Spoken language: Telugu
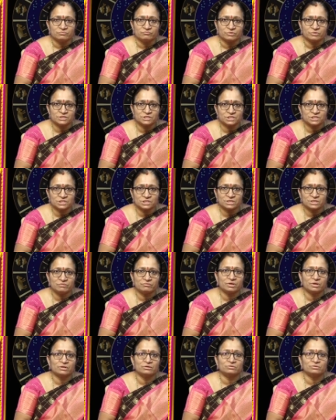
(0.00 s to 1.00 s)

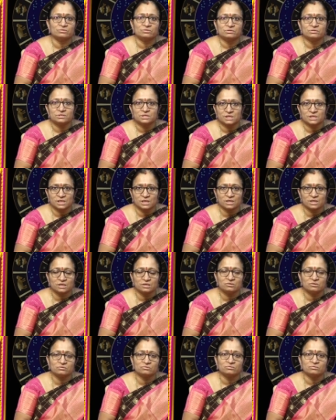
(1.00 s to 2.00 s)
వీక్షించేవారు
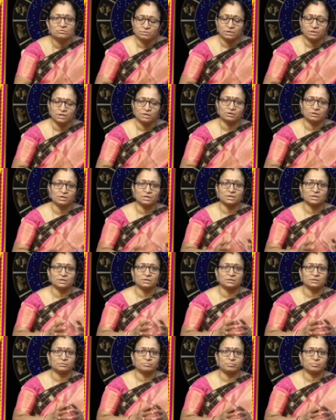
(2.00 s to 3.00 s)
చక్కగాను ఈ యొక్క
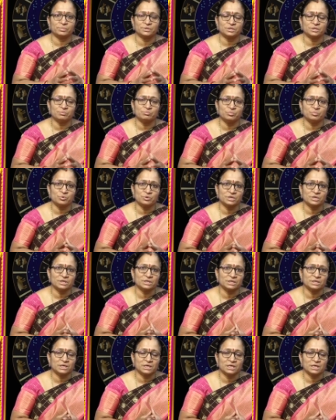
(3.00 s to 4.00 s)
సంపూర్ణ
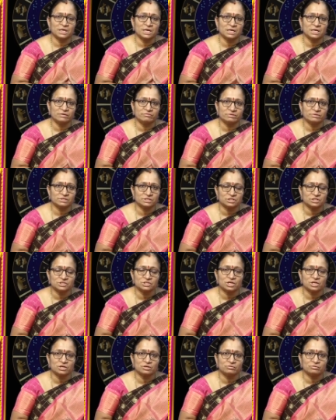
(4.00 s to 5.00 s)
గ్రహణాన్ని
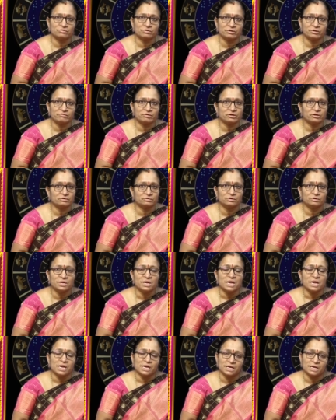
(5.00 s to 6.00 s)
వీక్షించాలనుకునేవారు
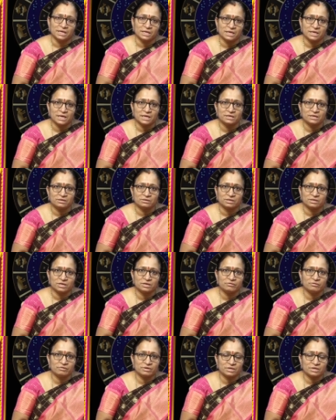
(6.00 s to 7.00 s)
ఈ నైట్
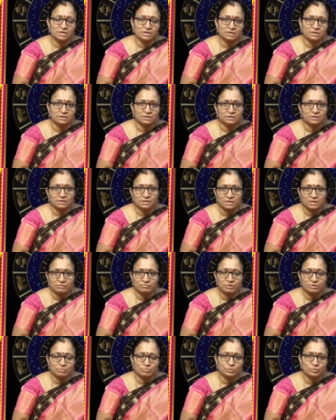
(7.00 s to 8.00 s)
రెండు వేల
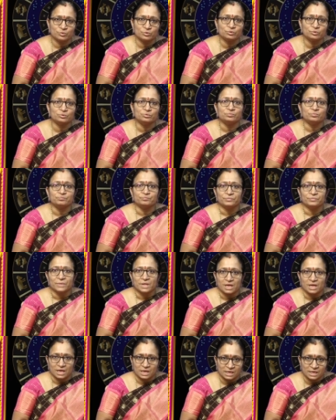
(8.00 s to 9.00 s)
ఇరవై మూడు
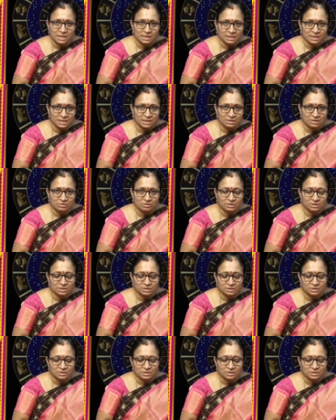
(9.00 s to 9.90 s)
అలాగే ఈ యొక్క